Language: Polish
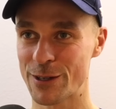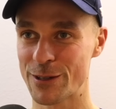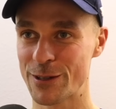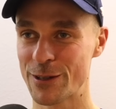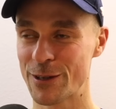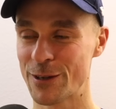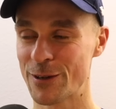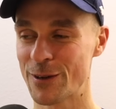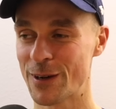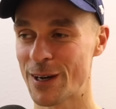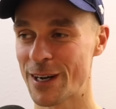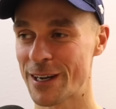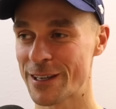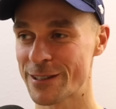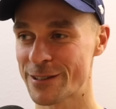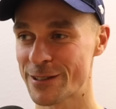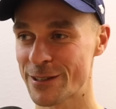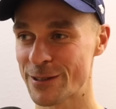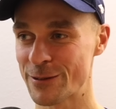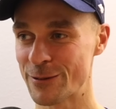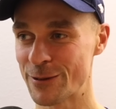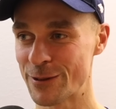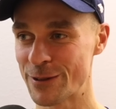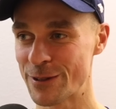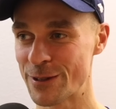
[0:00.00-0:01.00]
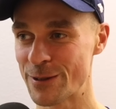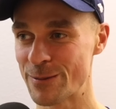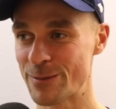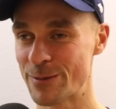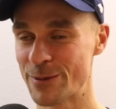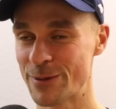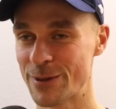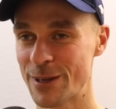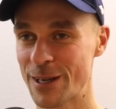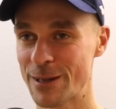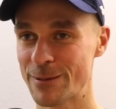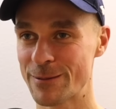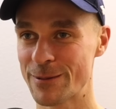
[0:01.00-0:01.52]
nie a że głodny
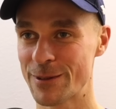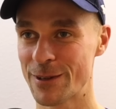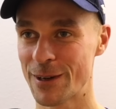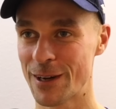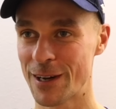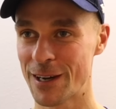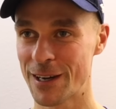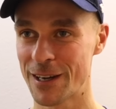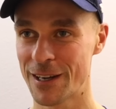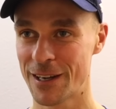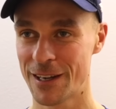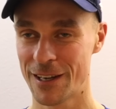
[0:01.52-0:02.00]
byłem, no a